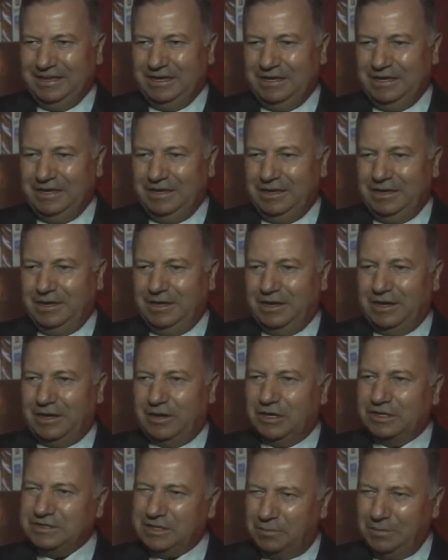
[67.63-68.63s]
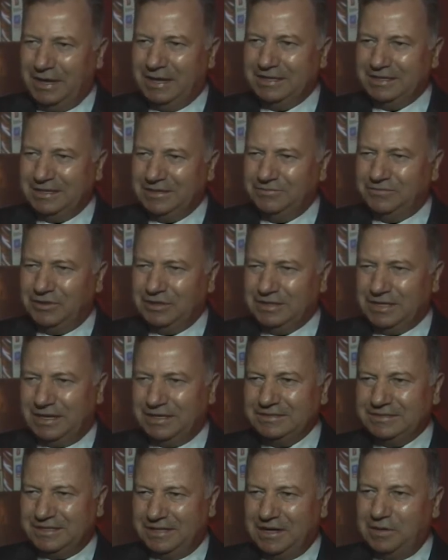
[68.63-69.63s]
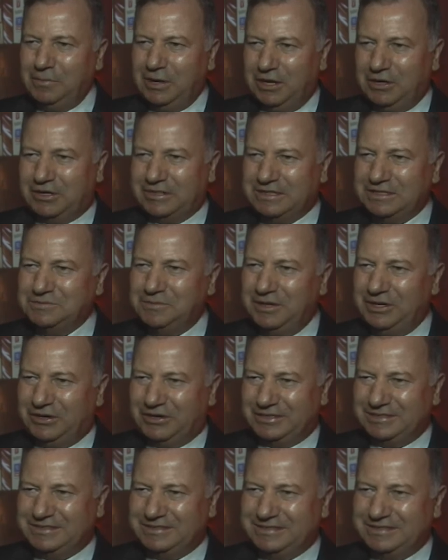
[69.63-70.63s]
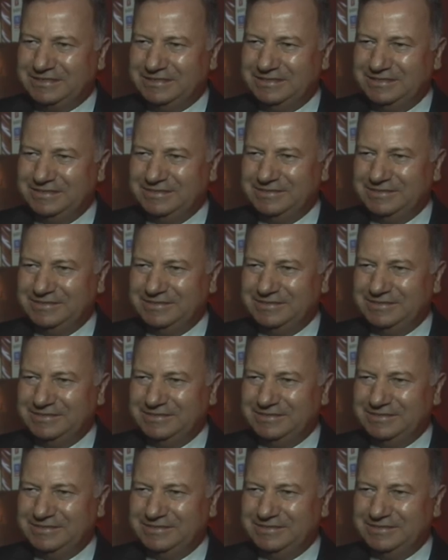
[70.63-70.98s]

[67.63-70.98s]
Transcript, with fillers: e a nossa meta é voltar a ser a melhor das melhores.